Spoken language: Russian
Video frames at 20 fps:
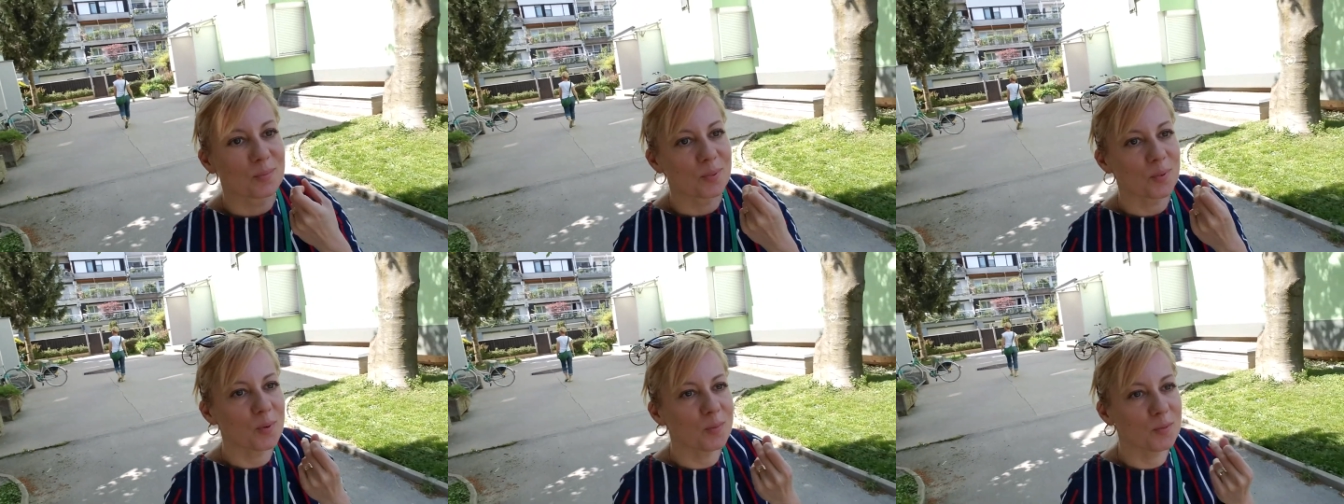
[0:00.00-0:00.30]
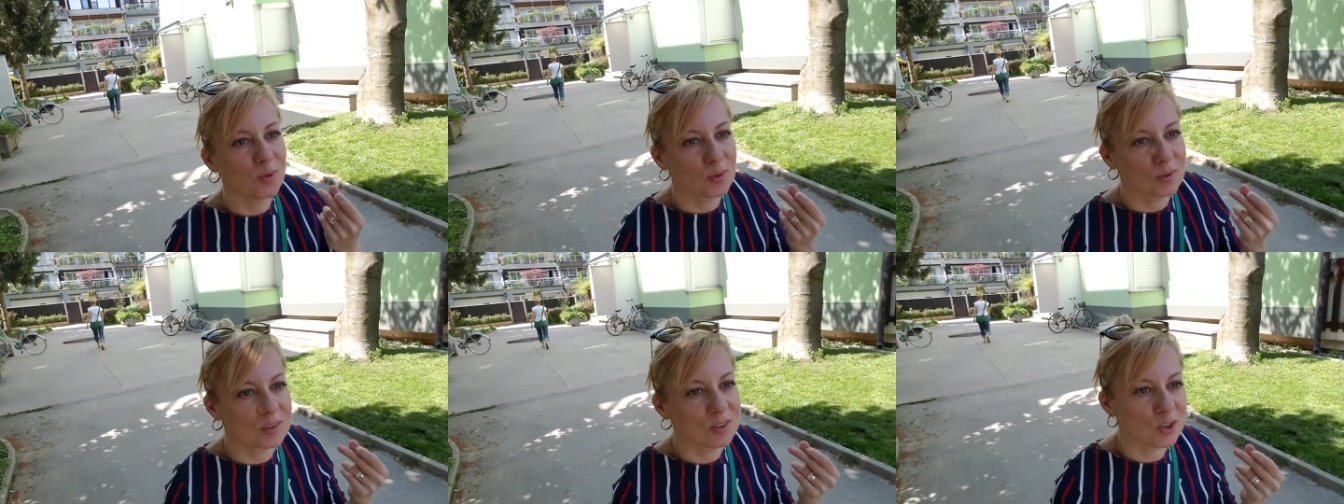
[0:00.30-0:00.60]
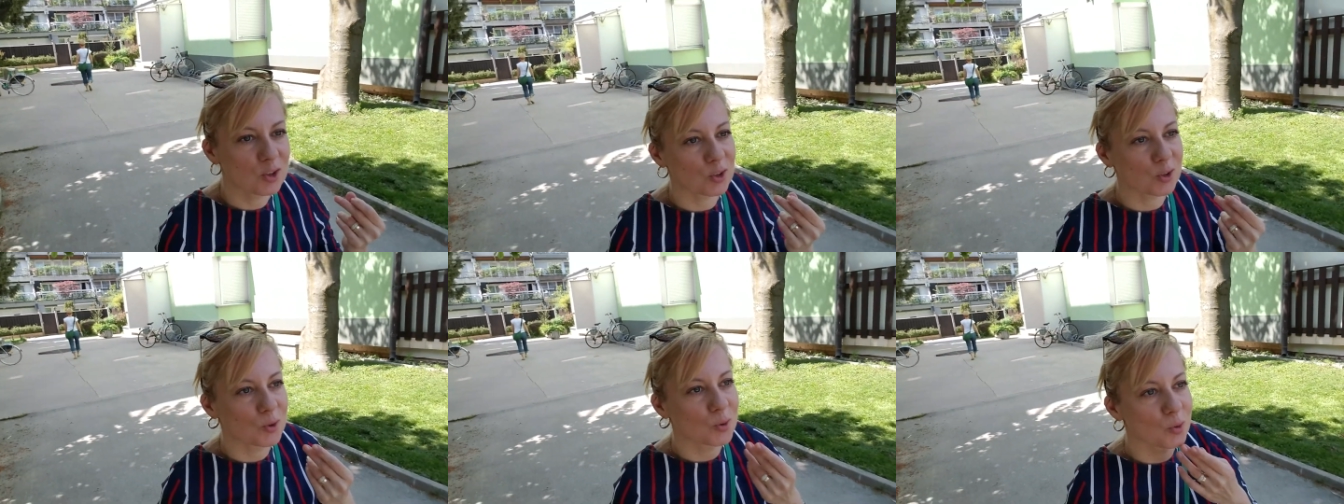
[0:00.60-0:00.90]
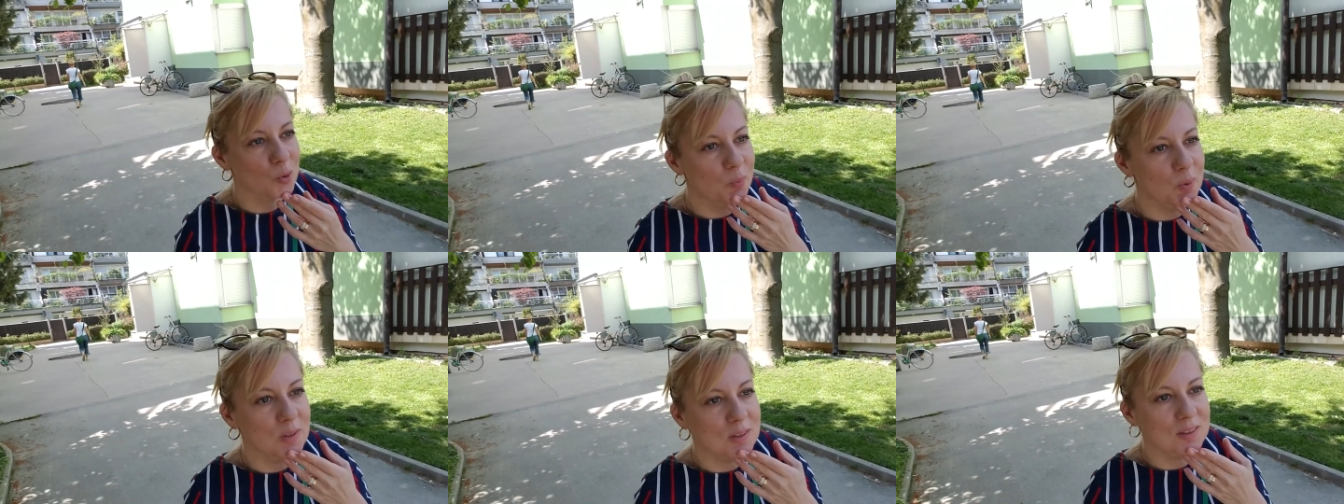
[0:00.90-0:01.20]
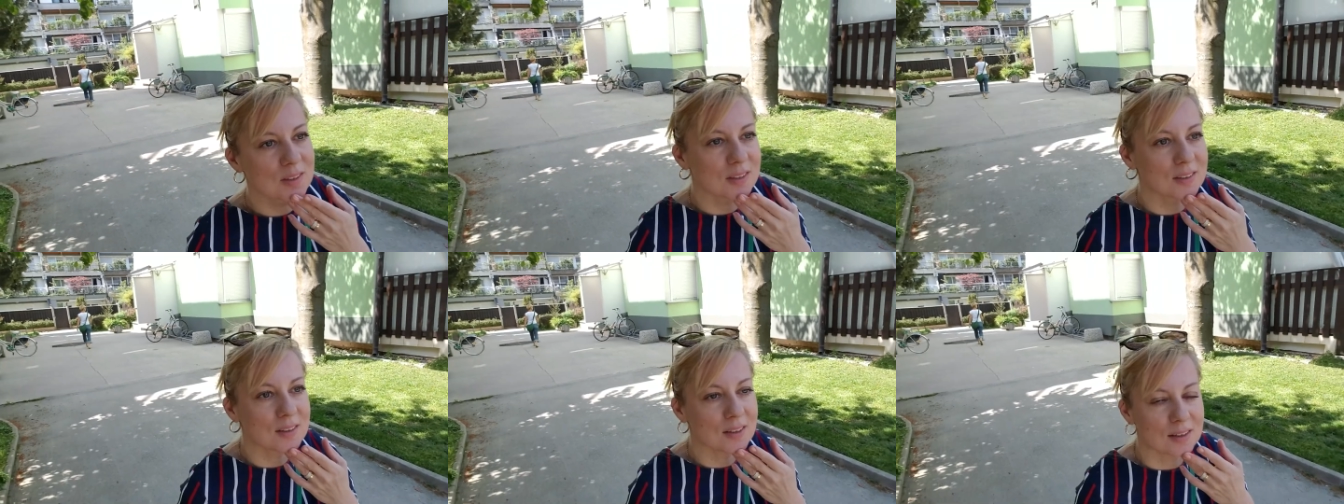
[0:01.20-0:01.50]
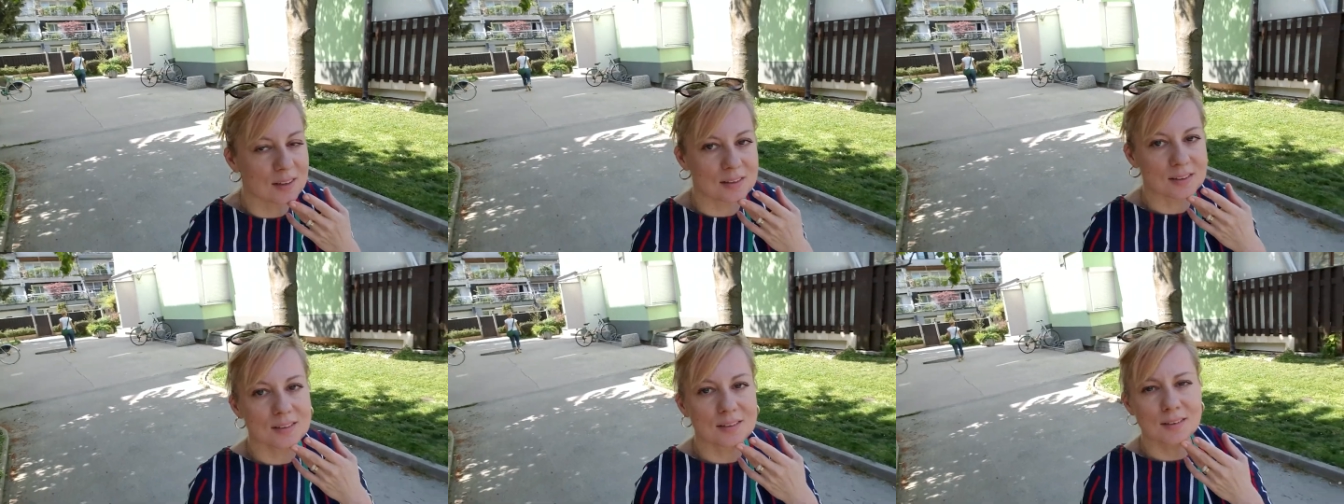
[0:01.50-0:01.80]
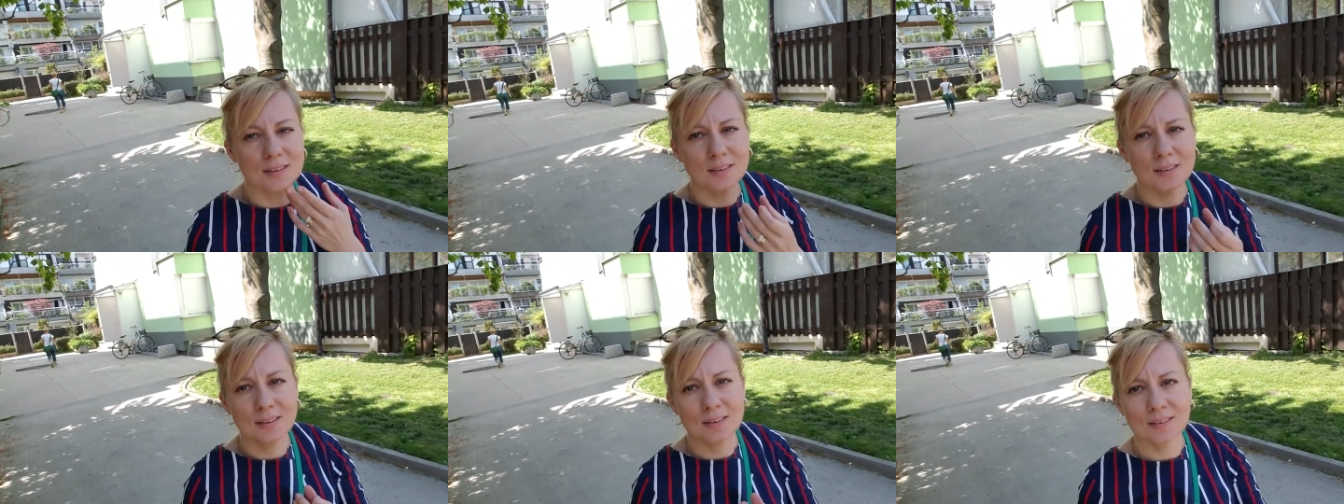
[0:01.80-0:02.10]
Помню, значит, клуб
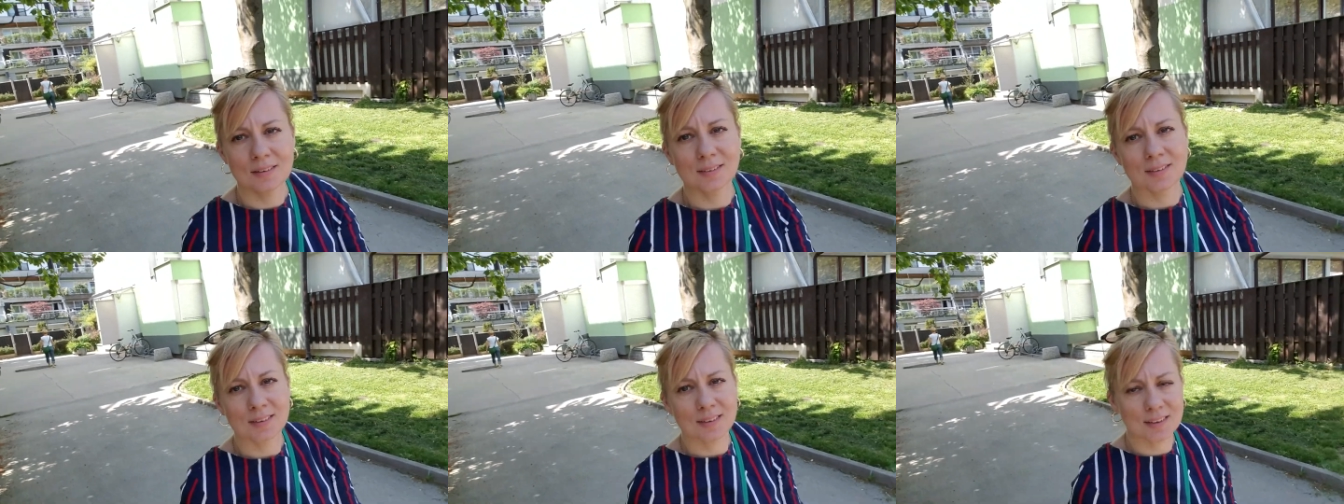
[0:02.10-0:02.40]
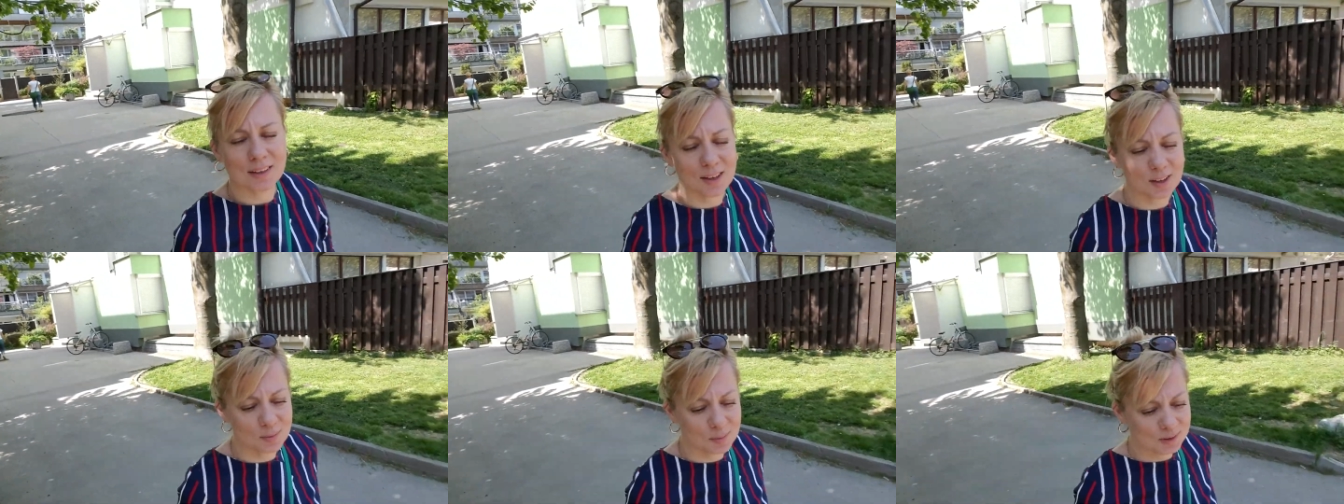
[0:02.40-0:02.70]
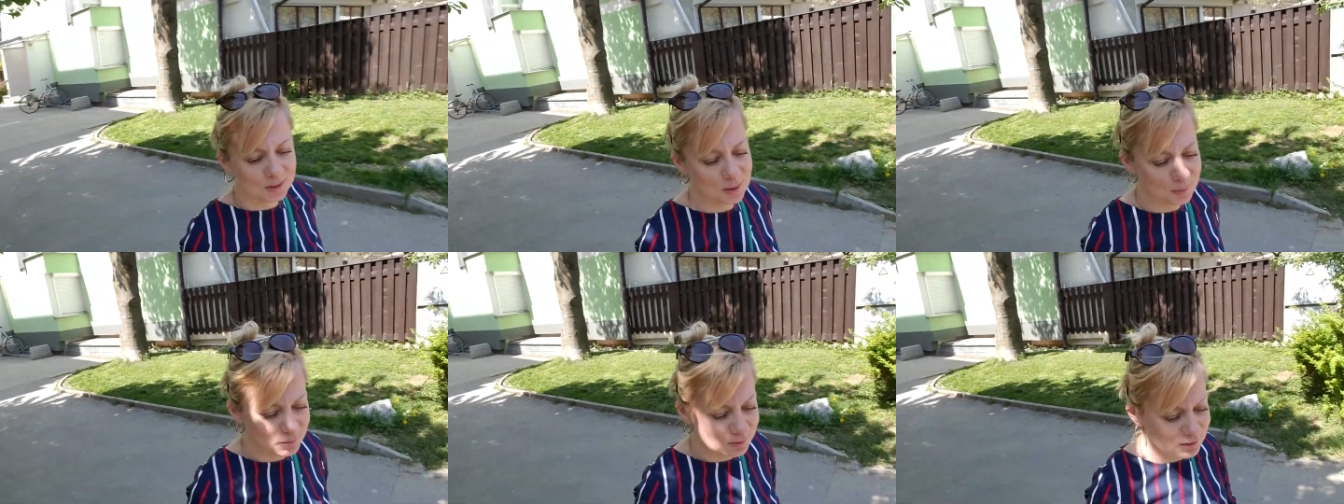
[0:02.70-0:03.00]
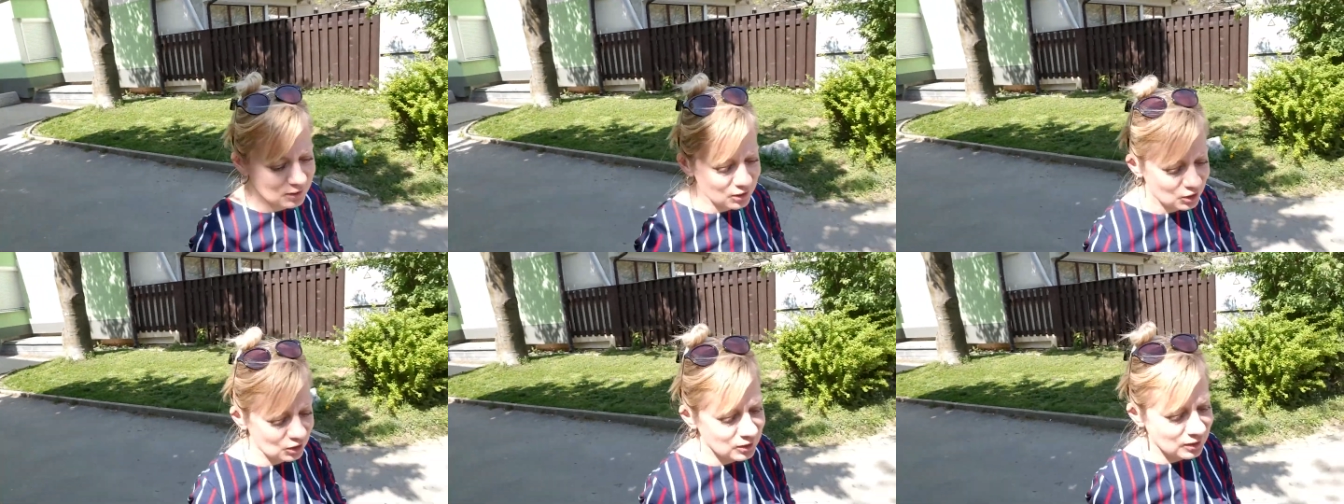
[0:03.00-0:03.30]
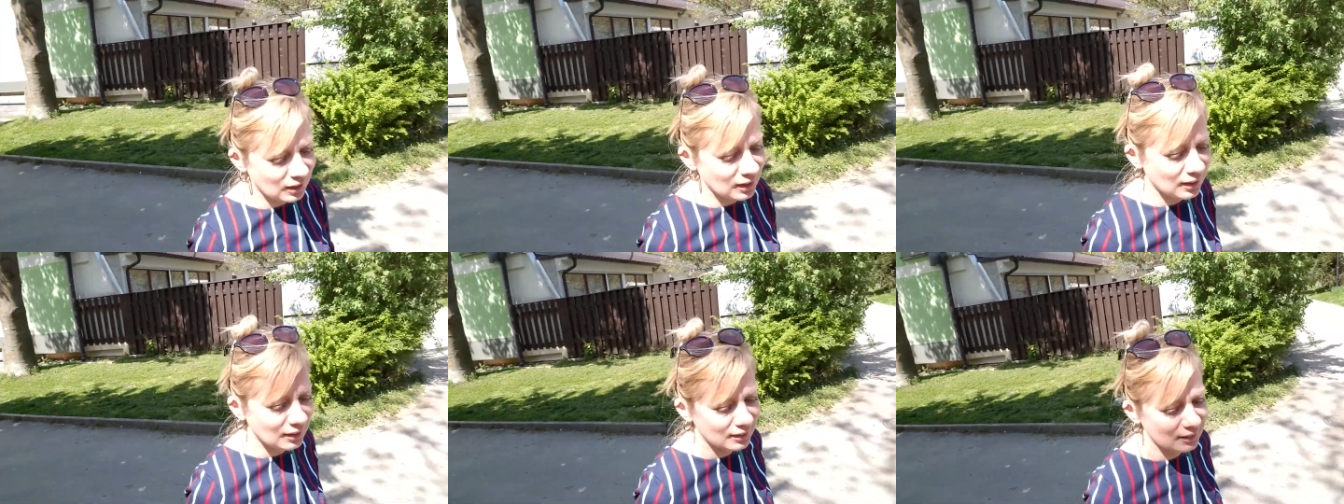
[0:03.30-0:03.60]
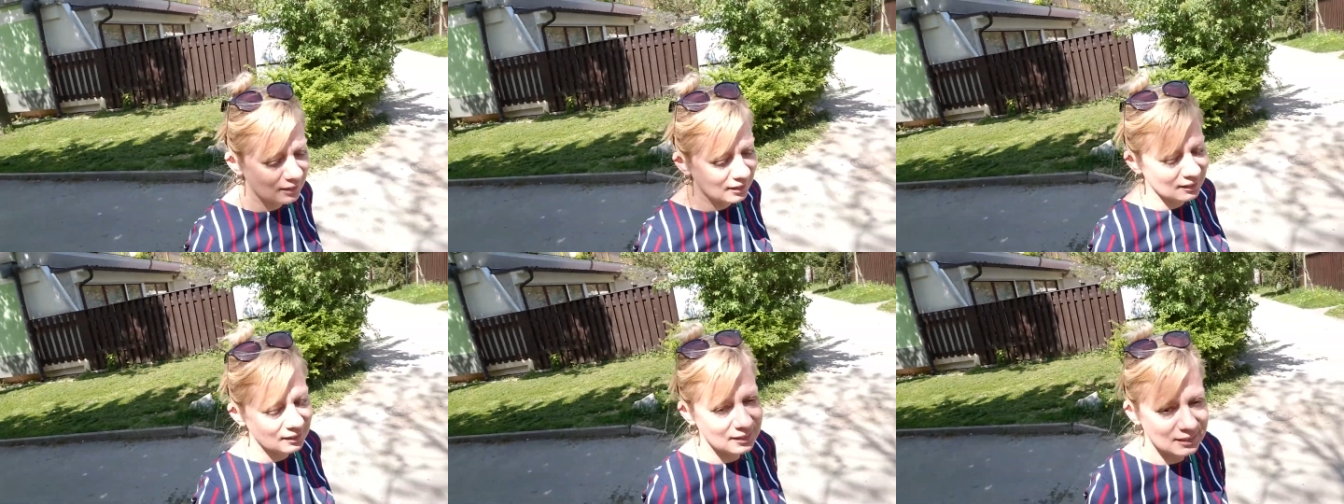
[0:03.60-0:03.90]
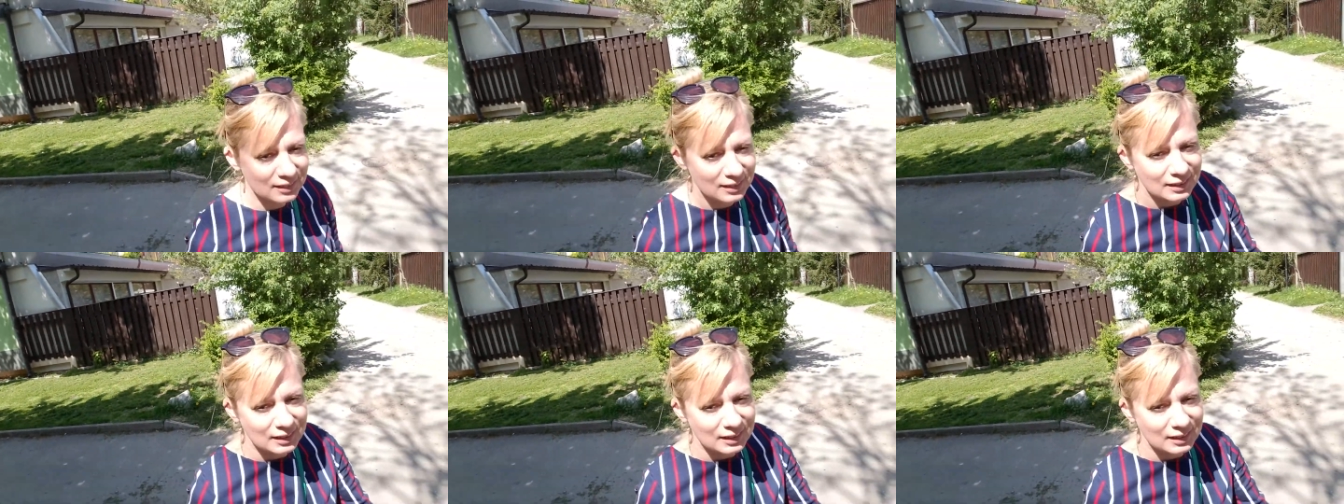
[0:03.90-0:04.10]
«Интонация», как мы там зажигали, да.